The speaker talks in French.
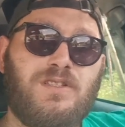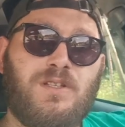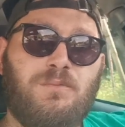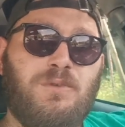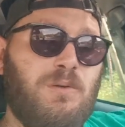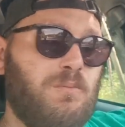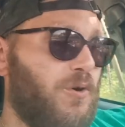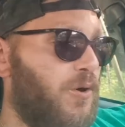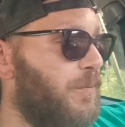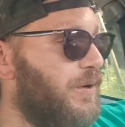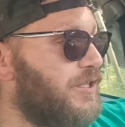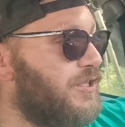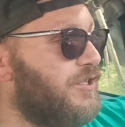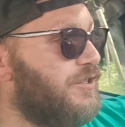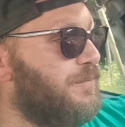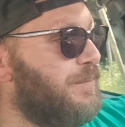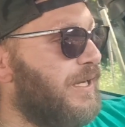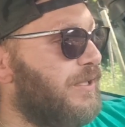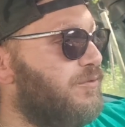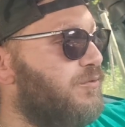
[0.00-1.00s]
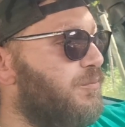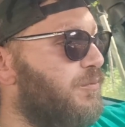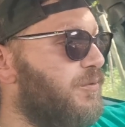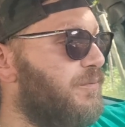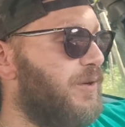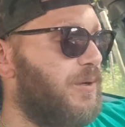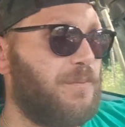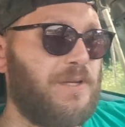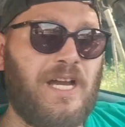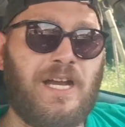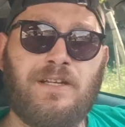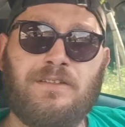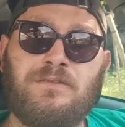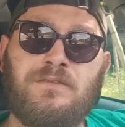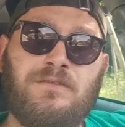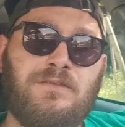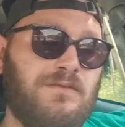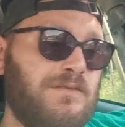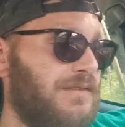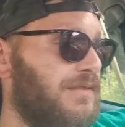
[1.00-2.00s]
amis, bon bah j'espère que tout le monde va bien.
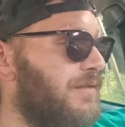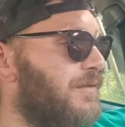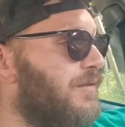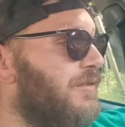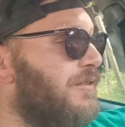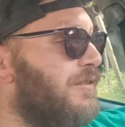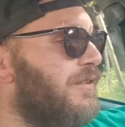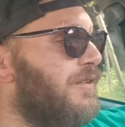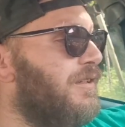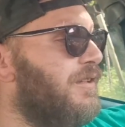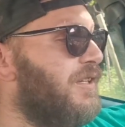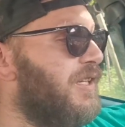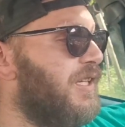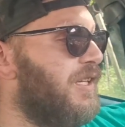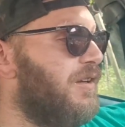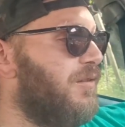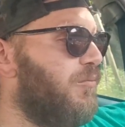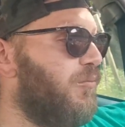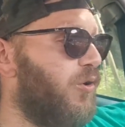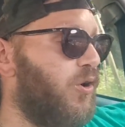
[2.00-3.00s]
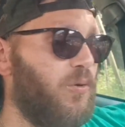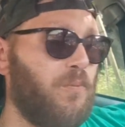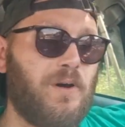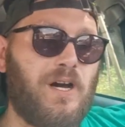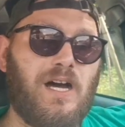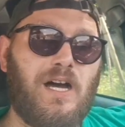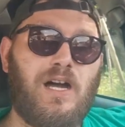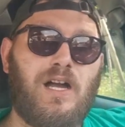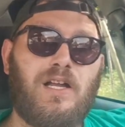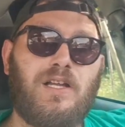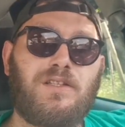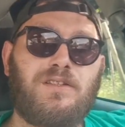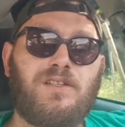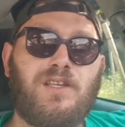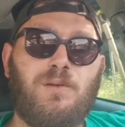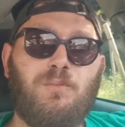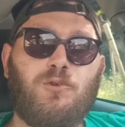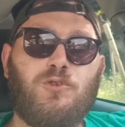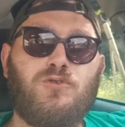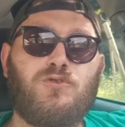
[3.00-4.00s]
Bon bah
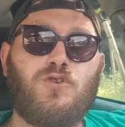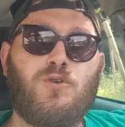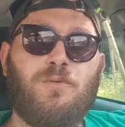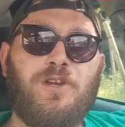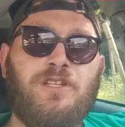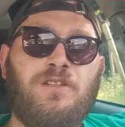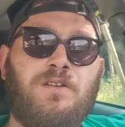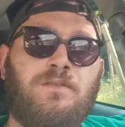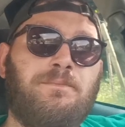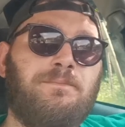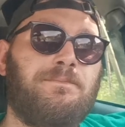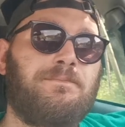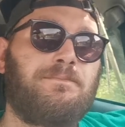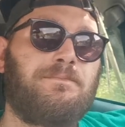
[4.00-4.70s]
très bonne semaine.